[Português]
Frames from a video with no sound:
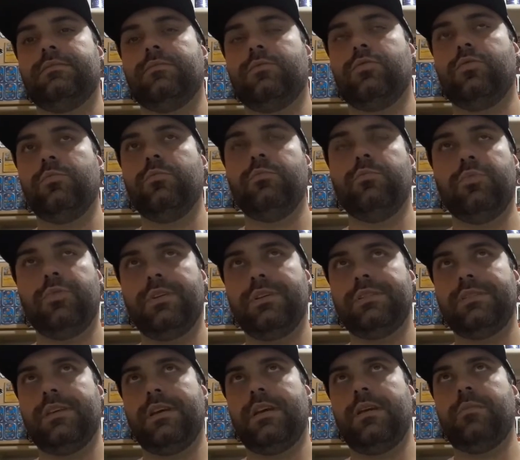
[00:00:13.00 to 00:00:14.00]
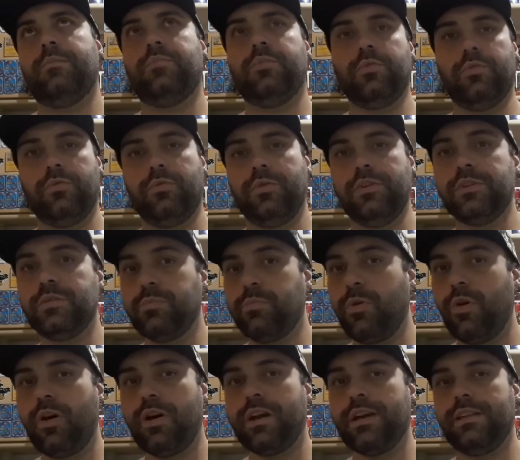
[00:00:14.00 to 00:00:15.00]
como por exemplo
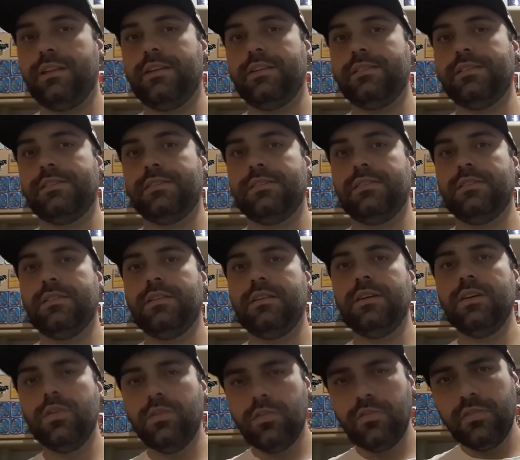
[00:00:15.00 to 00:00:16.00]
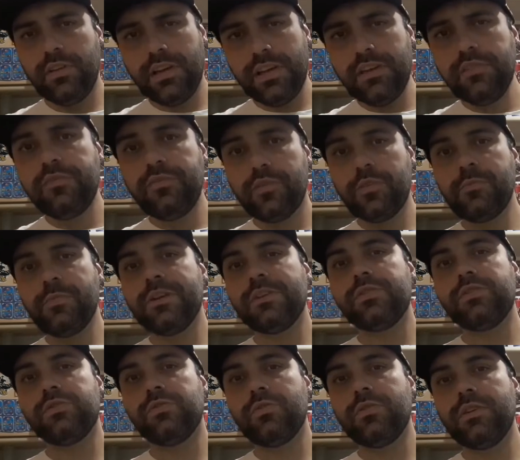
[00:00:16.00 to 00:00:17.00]
spoilers,
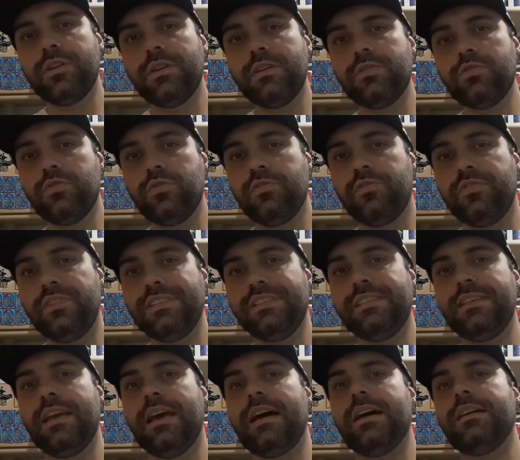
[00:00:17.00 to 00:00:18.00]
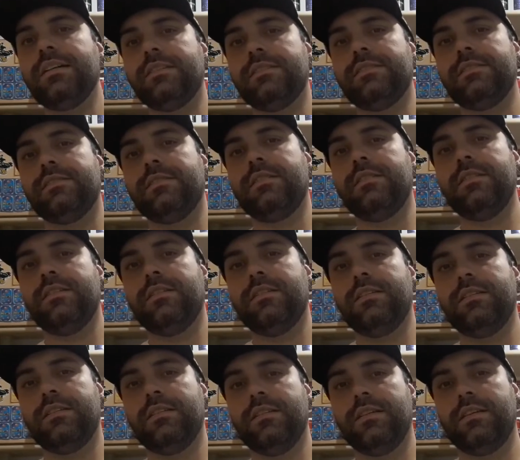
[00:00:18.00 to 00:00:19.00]
informações oficiais,
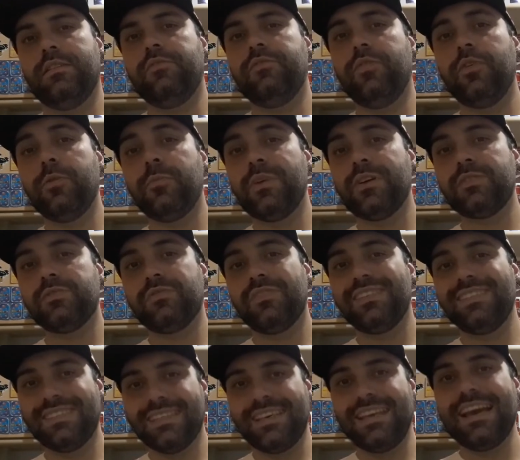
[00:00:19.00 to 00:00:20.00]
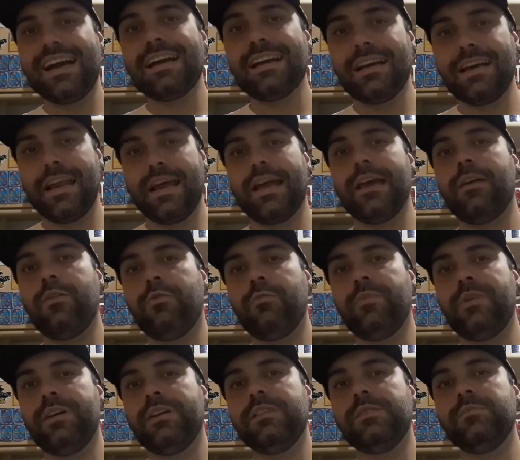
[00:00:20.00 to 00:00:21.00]
informações que agregam
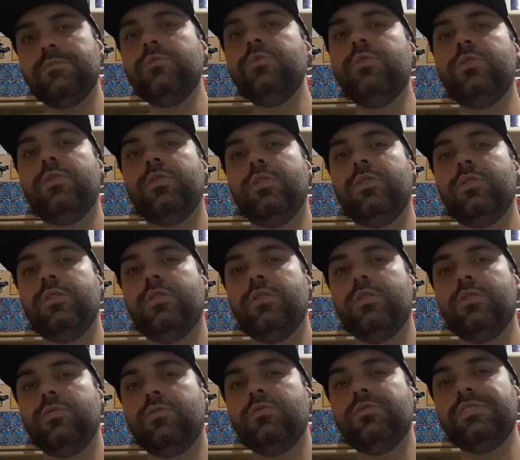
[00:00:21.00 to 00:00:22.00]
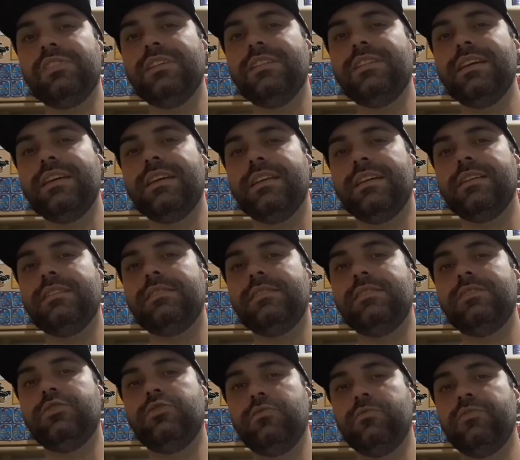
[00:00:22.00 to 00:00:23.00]
mesmo os interesses
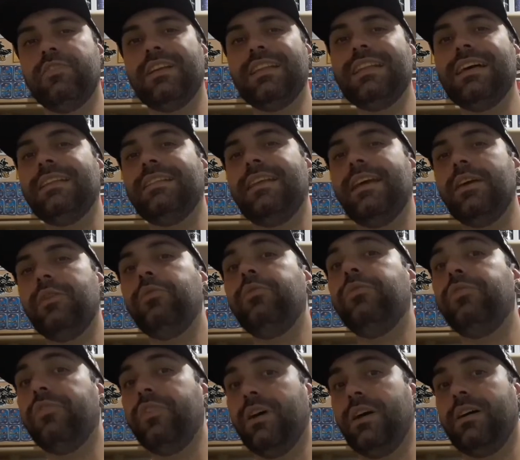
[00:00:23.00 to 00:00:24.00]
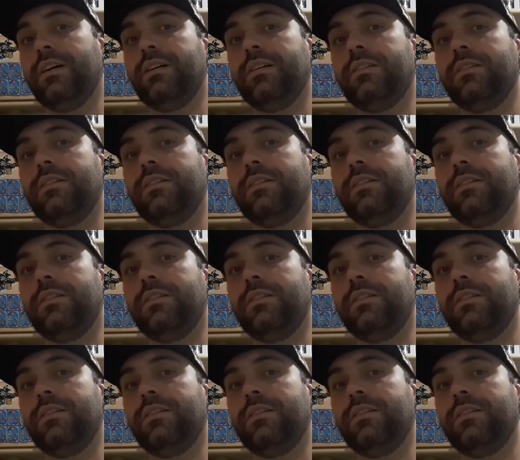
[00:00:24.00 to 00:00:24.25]
de um verdadeiro fã.